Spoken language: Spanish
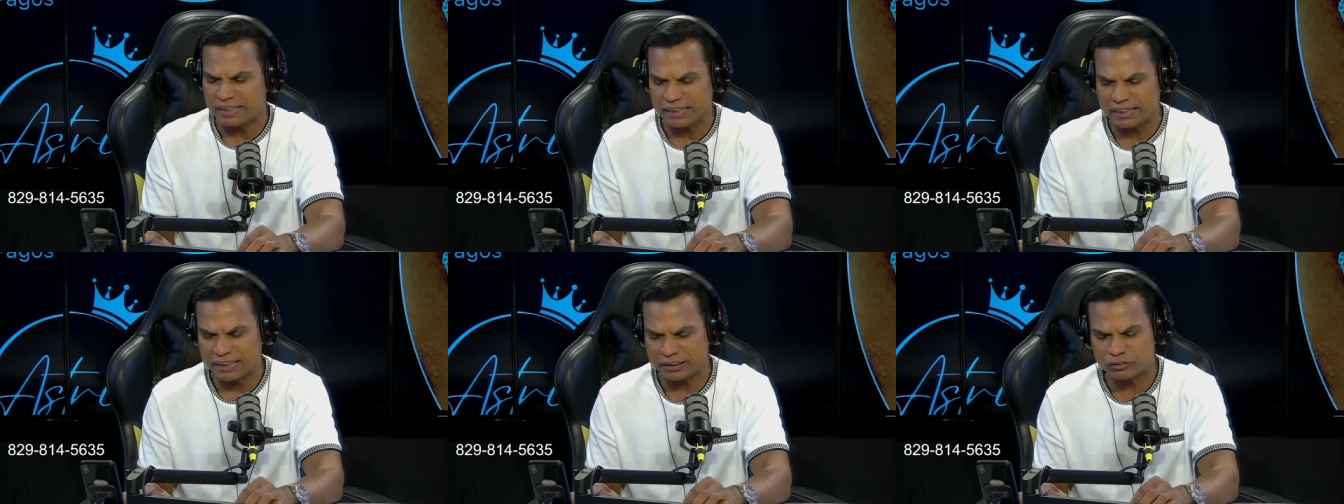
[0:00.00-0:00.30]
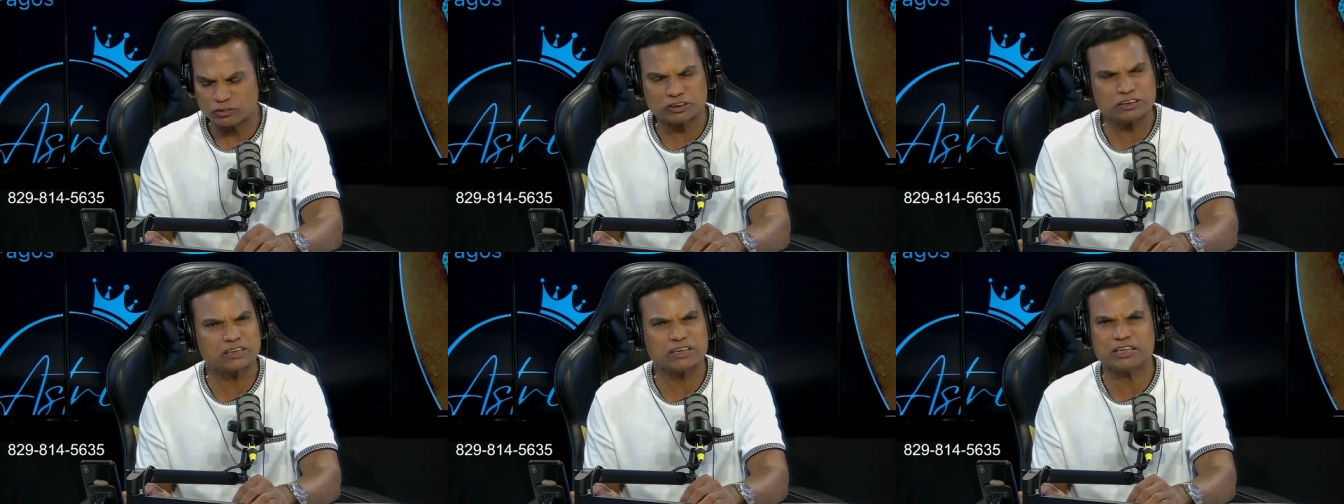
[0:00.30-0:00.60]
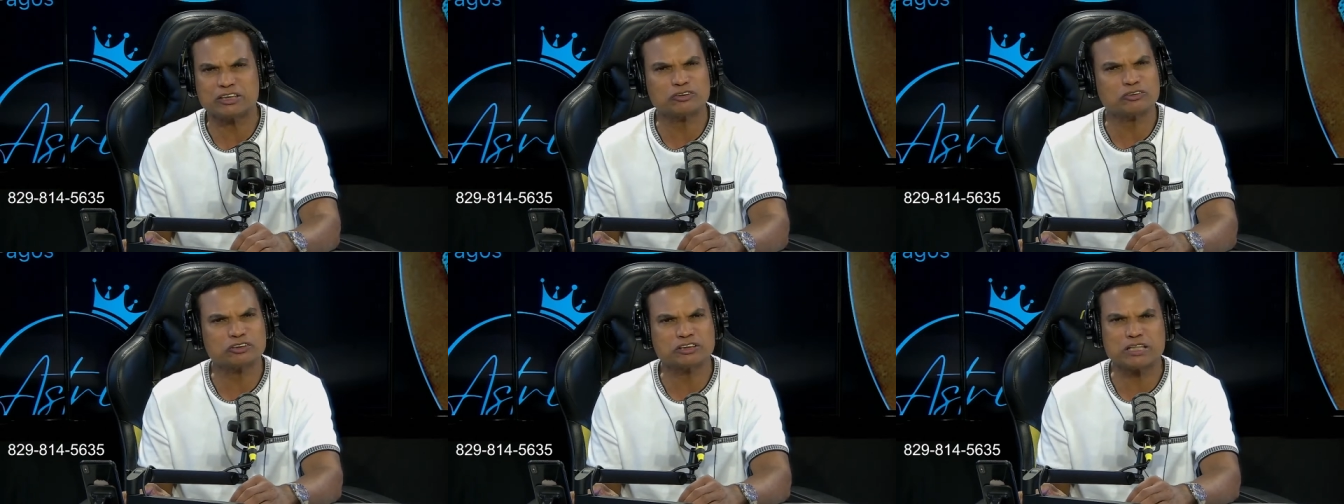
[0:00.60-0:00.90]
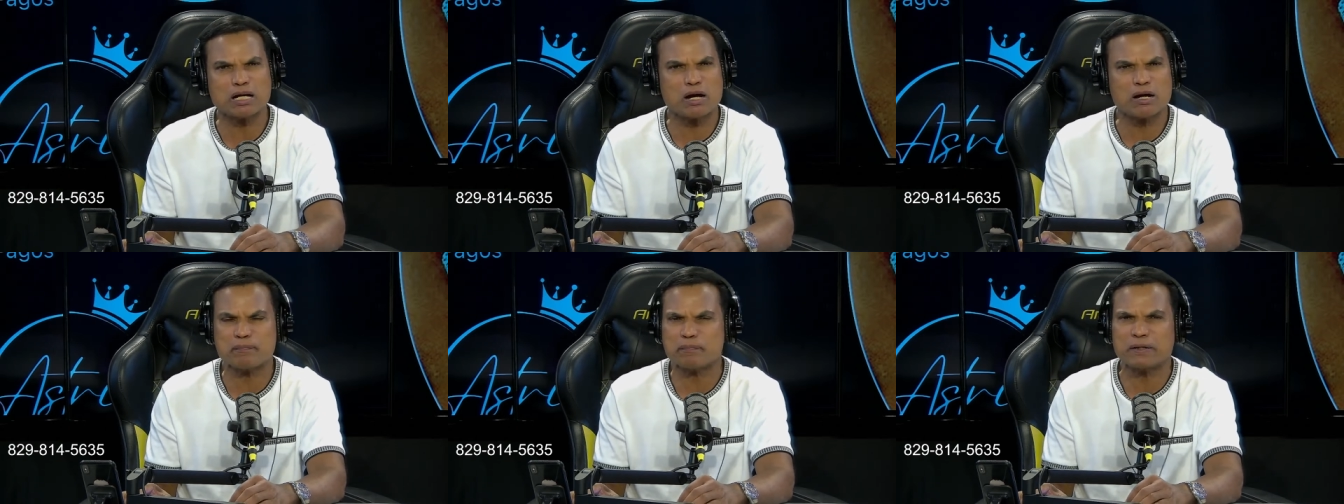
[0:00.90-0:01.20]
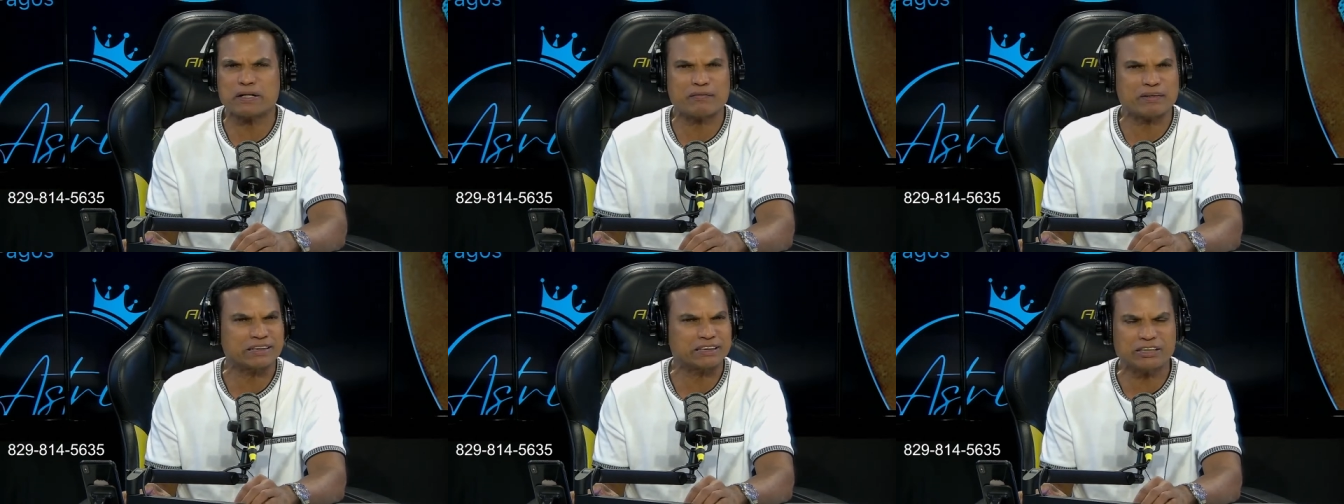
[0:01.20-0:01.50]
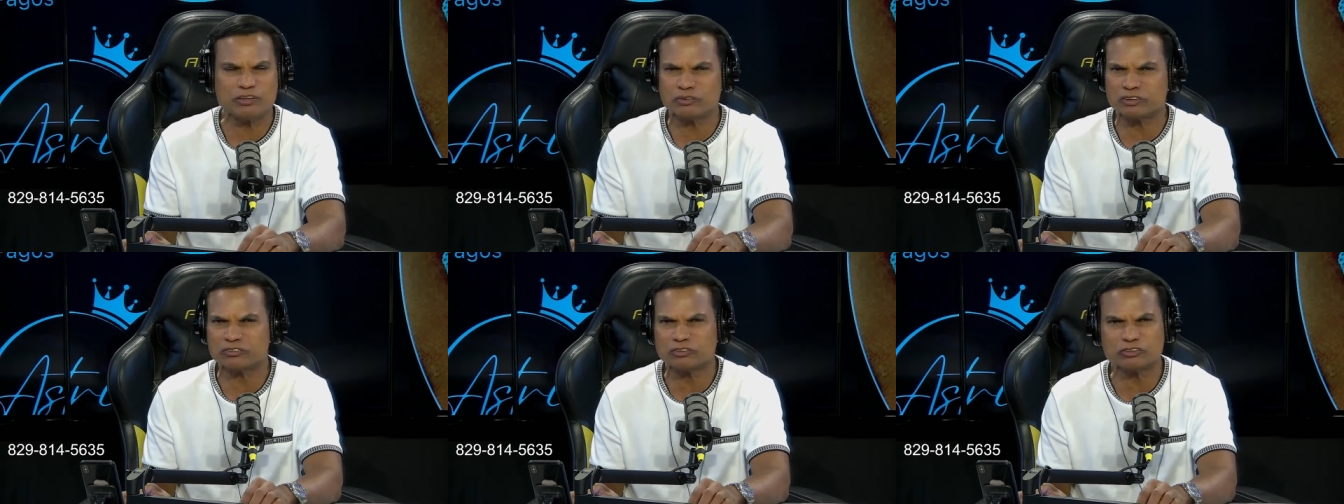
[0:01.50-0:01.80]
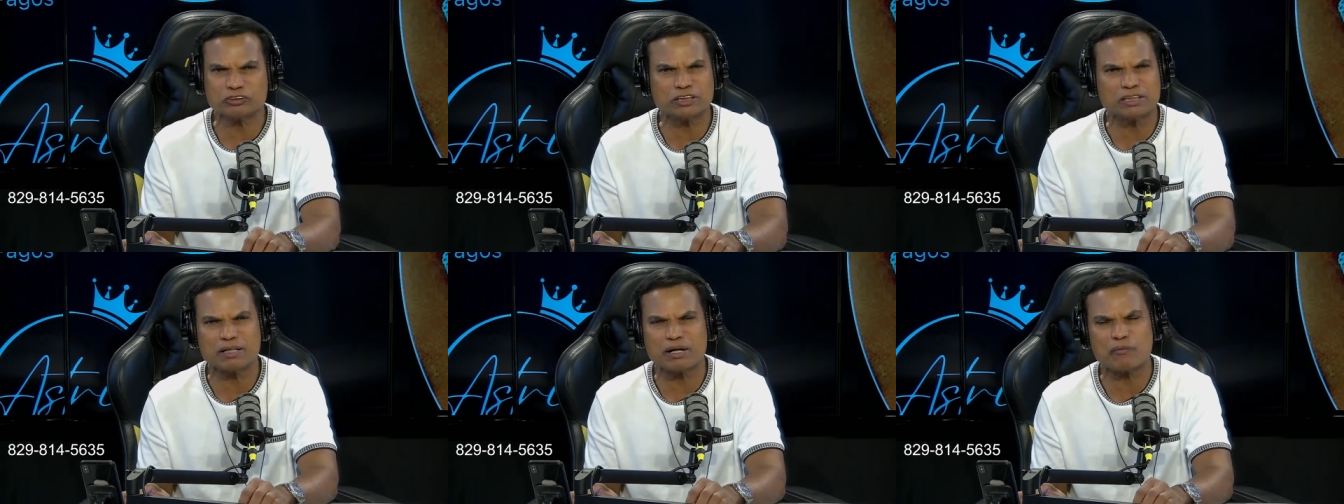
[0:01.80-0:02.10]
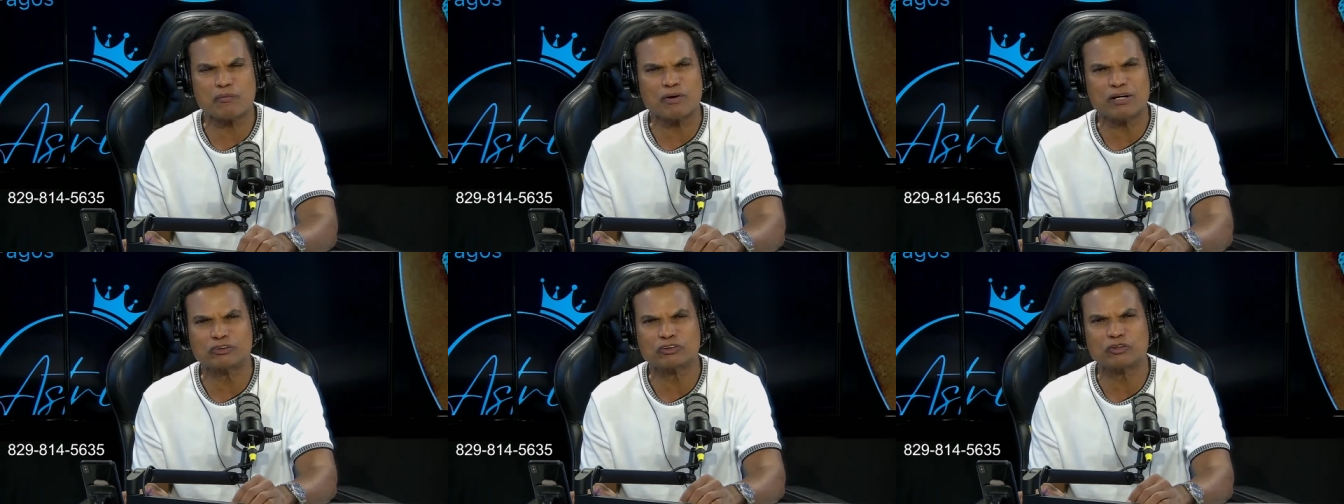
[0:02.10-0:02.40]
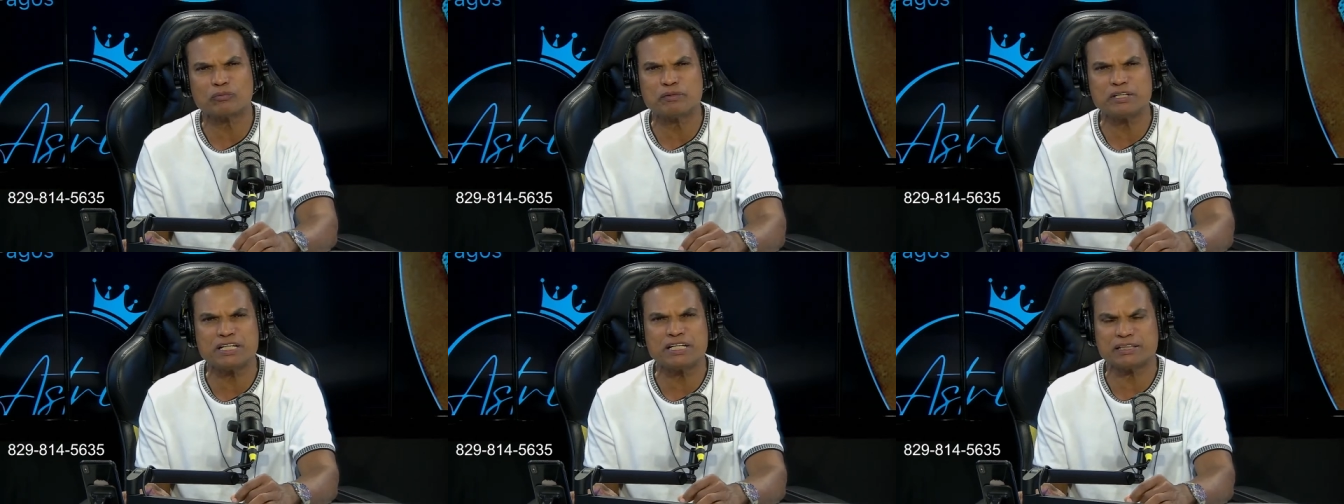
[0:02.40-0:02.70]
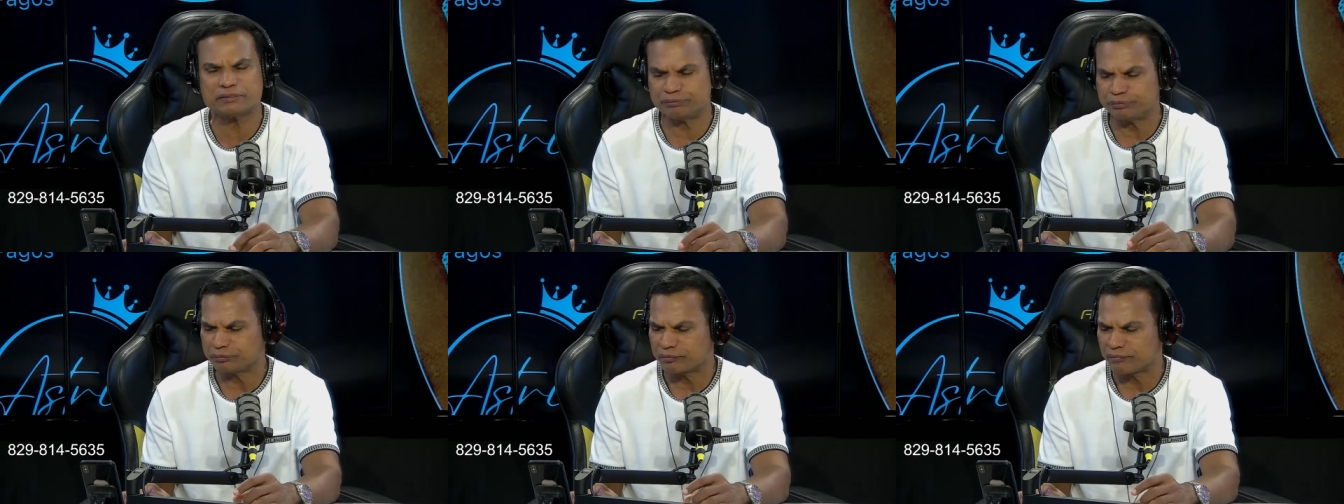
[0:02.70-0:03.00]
Esto se, esto se ha pervertido, esto se ha vuelto, miren,